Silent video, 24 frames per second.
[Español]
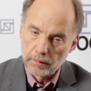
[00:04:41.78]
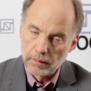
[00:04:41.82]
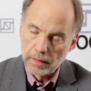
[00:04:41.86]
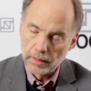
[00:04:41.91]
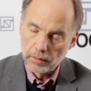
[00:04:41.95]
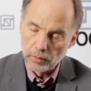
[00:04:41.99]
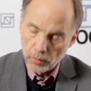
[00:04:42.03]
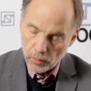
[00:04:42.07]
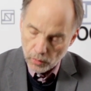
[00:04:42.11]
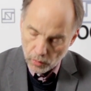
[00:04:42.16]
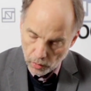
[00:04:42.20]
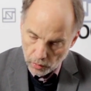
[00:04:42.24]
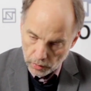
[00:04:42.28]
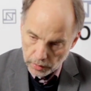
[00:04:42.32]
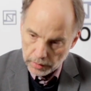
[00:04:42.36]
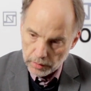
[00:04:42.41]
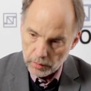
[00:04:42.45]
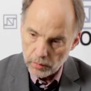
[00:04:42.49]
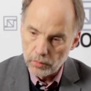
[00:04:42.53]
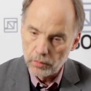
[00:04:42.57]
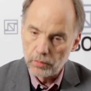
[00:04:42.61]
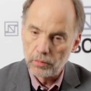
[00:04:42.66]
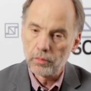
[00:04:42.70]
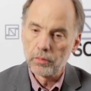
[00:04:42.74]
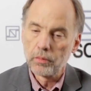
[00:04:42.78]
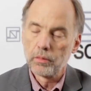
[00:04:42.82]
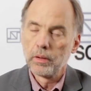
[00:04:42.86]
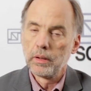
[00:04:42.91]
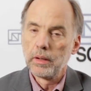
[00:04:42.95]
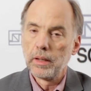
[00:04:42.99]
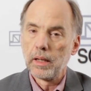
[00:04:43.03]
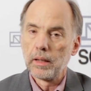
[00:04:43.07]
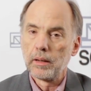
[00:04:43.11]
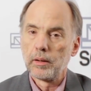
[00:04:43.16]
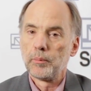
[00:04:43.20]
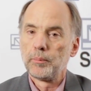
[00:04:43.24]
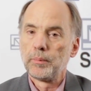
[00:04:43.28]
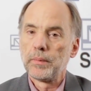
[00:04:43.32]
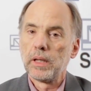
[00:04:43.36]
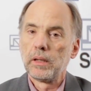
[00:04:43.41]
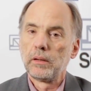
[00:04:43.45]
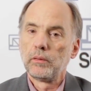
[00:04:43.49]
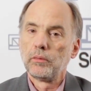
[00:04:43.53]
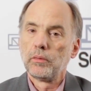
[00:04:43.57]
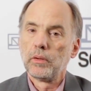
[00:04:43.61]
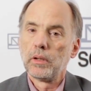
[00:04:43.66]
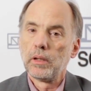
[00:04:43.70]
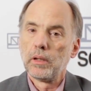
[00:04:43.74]
tecnológicas y
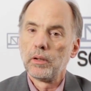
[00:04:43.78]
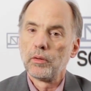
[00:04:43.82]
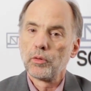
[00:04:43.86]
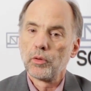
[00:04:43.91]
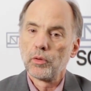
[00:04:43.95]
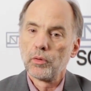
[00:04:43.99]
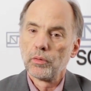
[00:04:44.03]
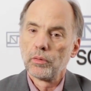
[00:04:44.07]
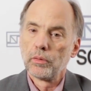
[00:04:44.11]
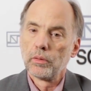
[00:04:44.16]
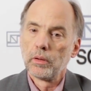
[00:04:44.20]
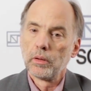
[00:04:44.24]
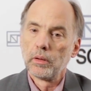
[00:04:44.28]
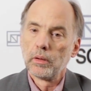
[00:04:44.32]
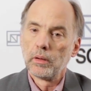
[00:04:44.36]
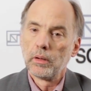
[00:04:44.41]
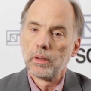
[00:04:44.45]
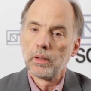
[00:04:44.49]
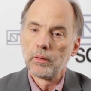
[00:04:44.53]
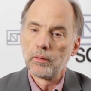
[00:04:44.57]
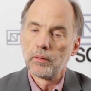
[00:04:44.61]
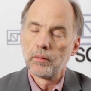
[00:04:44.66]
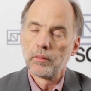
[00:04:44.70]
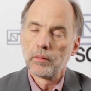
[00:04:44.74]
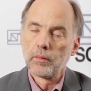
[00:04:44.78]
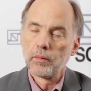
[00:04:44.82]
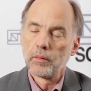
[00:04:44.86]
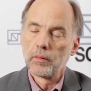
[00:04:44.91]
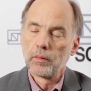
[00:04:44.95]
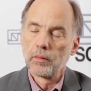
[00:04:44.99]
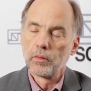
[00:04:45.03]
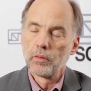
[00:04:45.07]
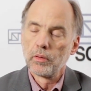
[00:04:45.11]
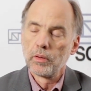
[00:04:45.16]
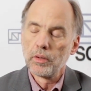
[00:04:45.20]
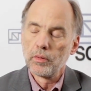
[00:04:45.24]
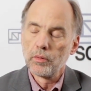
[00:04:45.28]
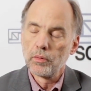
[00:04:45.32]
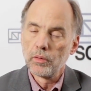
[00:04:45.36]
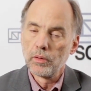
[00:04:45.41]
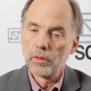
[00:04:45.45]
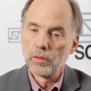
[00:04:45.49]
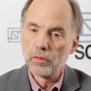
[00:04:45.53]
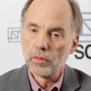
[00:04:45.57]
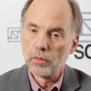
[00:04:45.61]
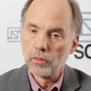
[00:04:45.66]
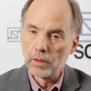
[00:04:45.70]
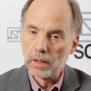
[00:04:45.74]
adaptarlos a las, las
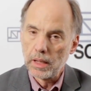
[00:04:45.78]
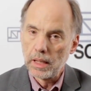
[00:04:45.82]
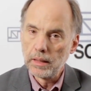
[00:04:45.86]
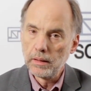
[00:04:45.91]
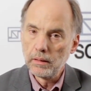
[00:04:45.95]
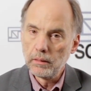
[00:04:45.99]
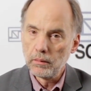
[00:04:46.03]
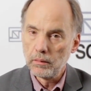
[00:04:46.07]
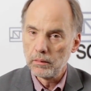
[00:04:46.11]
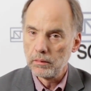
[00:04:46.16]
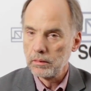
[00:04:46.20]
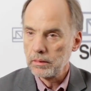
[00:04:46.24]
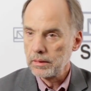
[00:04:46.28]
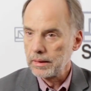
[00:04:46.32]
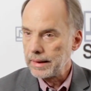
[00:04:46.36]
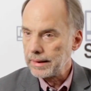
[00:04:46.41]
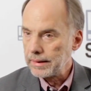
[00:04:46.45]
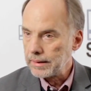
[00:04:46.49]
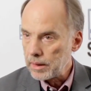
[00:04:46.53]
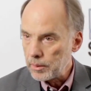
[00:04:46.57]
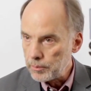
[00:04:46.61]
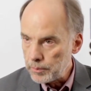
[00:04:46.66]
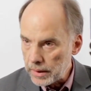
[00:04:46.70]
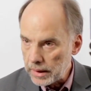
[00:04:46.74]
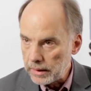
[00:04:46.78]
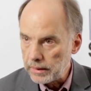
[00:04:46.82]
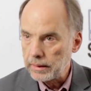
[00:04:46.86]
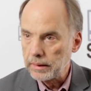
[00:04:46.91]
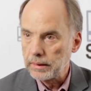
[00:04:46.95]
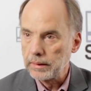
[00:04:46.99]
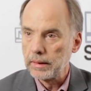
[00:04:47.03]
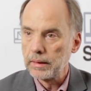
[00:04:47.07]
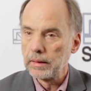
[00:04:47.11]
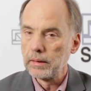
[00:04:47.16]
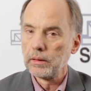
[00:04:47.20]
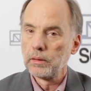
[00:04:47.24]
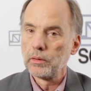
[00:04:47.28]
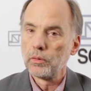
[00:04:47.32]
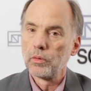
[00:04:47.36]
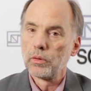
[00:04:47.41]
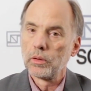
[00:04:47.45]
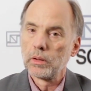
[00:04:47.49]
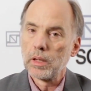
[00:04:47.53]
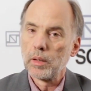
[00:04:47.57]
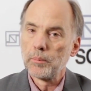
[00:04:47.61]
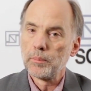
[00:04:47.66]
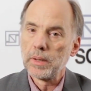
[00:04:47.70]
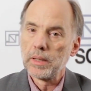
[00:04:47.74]
condiciones locales, que también requiere
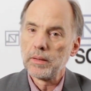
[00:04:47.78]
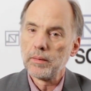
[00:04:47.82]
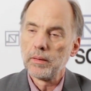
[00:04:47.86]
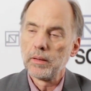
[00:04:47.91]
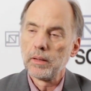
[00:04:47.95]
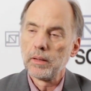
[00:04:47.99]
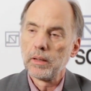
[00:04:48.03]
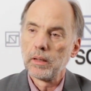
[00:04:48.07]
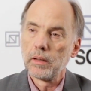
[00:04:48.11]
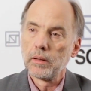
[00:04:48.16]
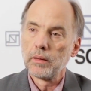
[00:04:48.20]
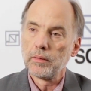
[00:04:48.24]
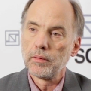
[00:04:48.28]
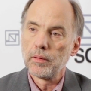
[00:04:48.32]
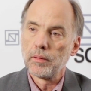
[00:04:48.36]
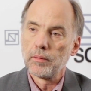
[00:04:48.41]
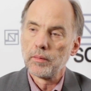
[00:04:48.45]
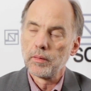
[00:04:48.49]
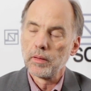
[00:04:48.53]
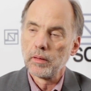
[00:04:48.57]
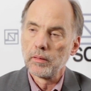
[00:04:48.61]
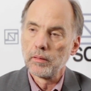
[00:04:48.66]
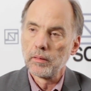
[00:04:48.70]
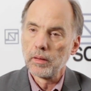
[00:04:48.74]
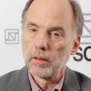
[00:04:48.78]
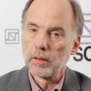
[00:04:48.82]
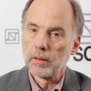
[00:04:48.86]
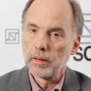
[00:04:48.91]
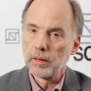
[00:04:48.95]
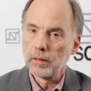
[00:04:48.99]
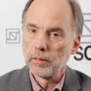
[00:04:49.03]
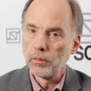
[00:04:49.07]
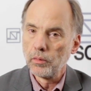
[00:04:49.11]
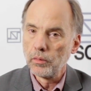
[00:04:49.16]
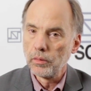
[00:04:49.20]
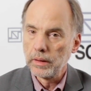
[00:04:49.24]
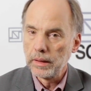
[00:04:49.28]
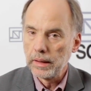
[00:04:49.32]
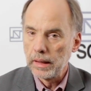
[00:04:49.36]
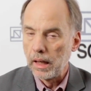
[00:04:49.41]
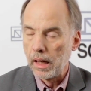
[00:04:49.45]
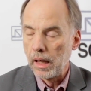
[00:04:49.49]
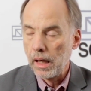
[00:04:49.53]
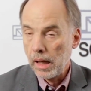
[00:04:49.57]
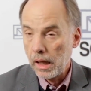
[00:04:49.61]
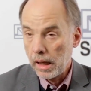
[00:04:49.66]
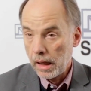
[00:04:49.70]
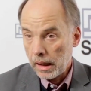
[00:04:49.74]
capacidades en ciencia y tecnología.